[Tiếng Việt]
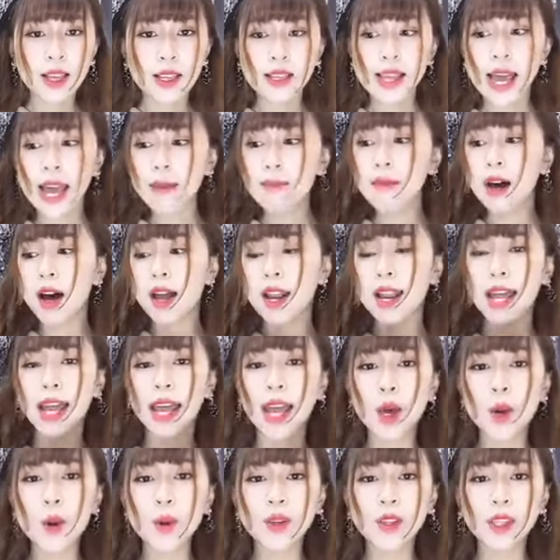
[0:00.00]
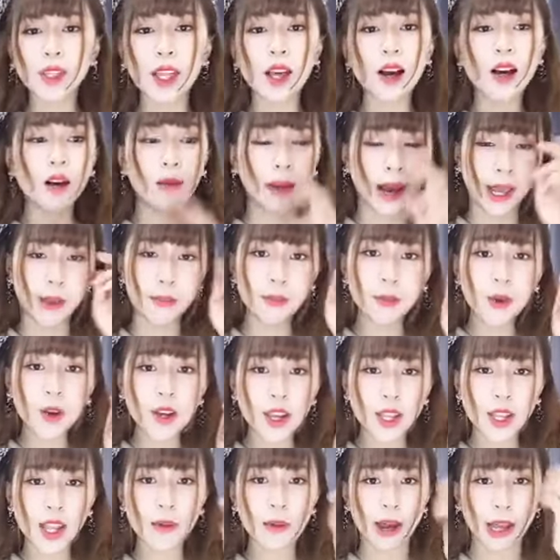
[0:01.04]
Size M là eo từ
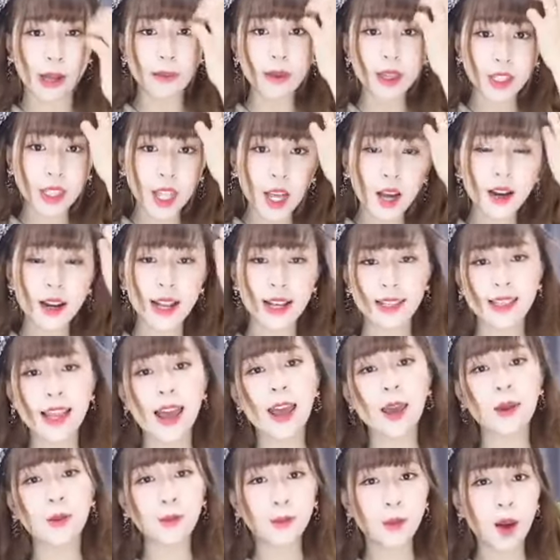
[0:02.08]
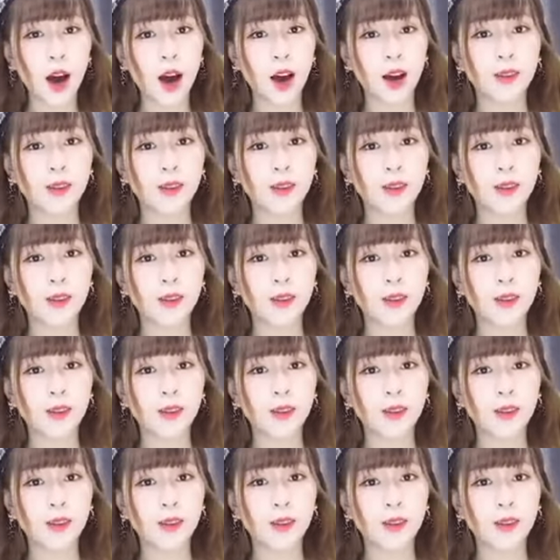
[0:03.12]
70 tới 74 là size M